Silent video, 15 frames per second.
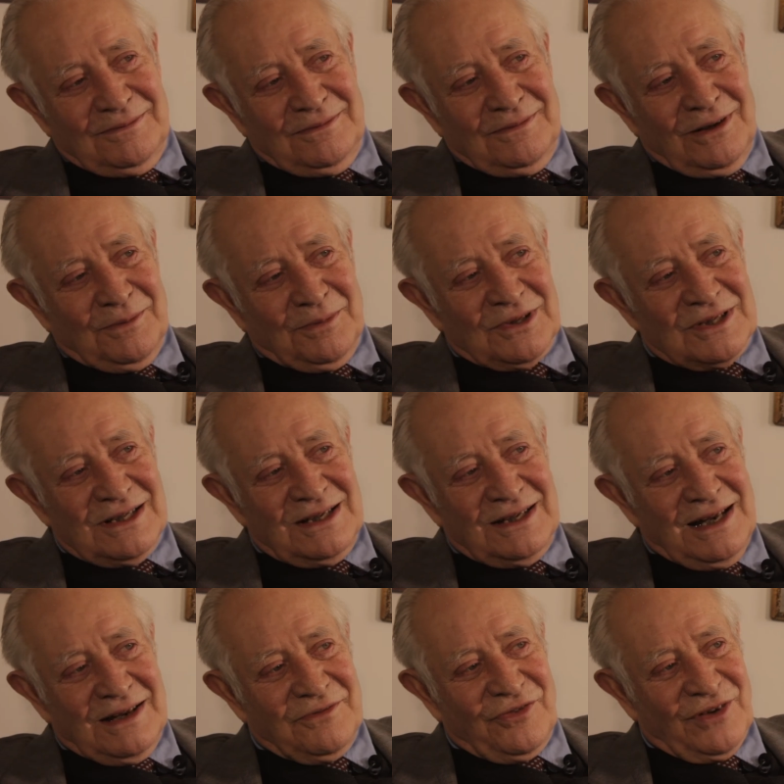hat man sich
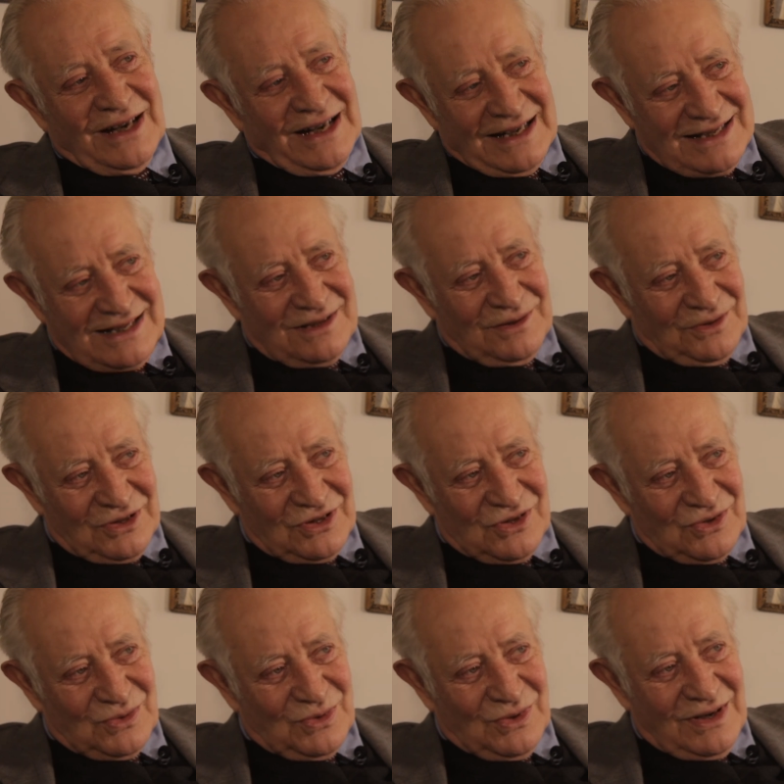nicht verletzt oder
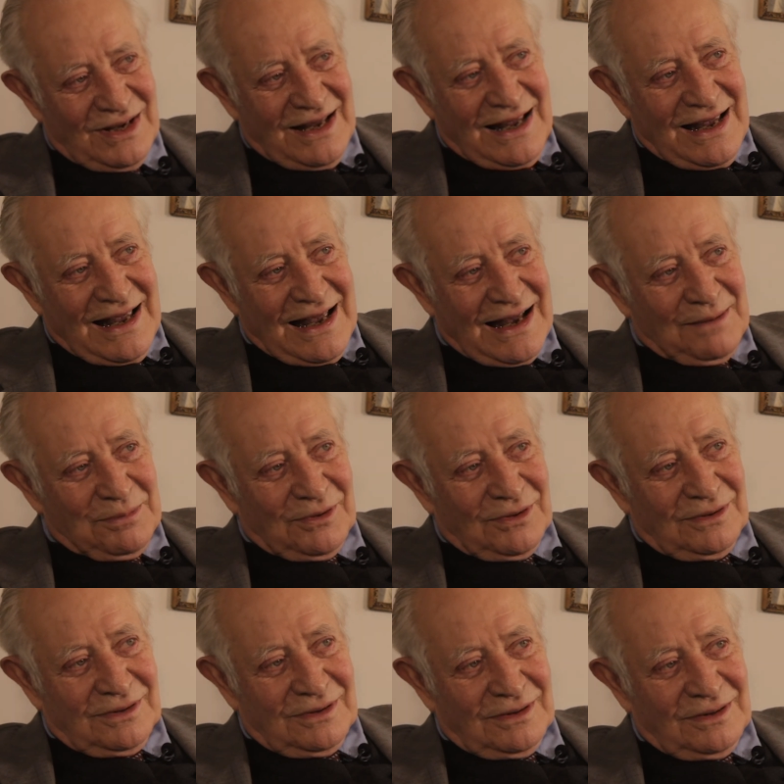so.
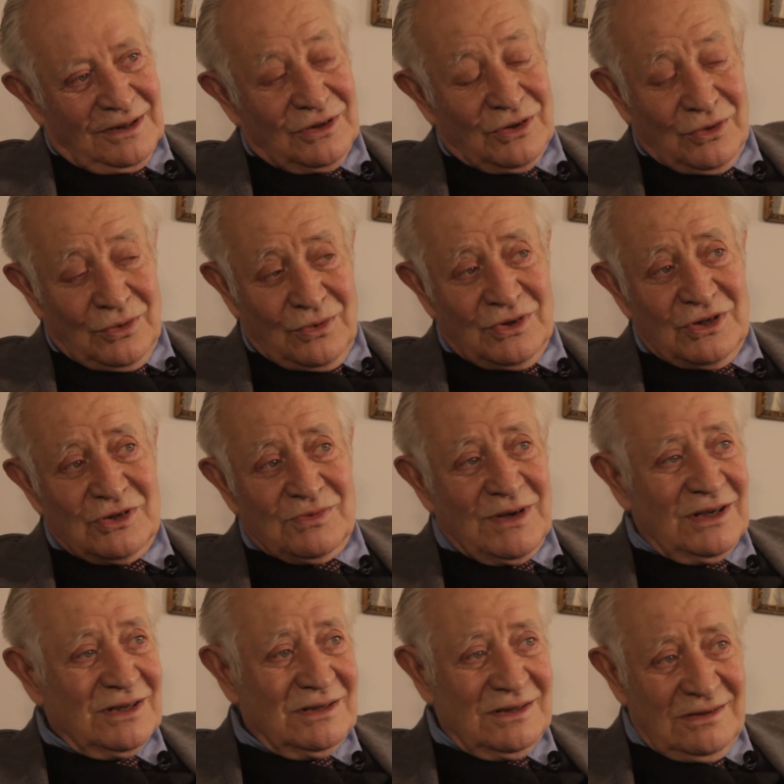Aber ideologisch
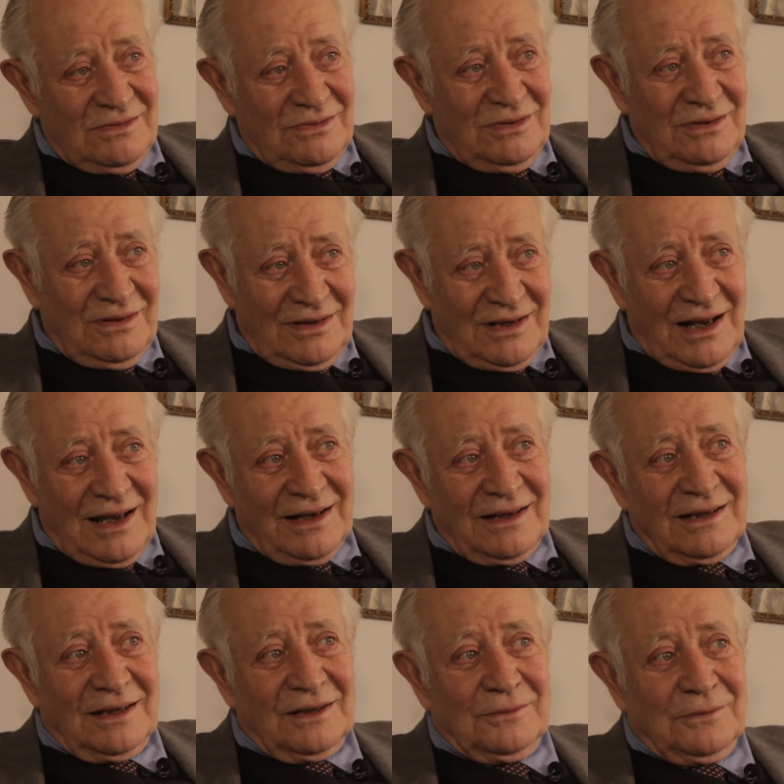war es eine klare
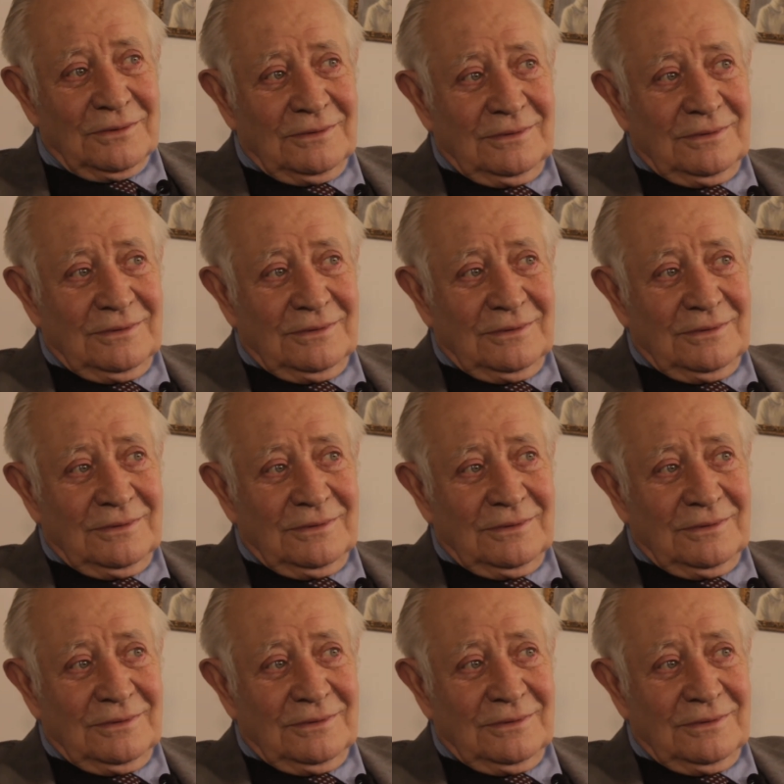Trennung.